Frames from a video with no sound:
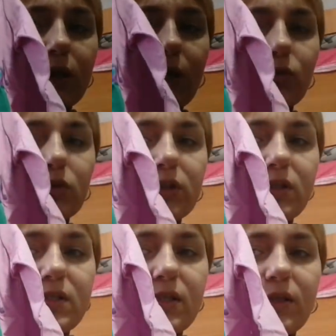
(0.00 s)
такая вот
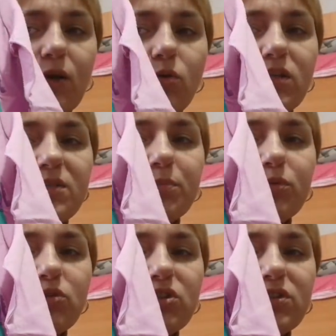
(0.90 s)
красота у нас
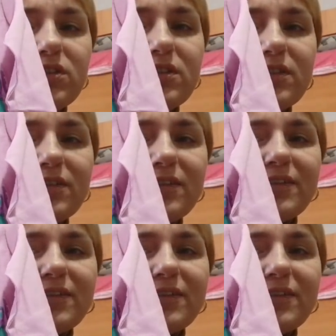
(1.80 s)
получилась.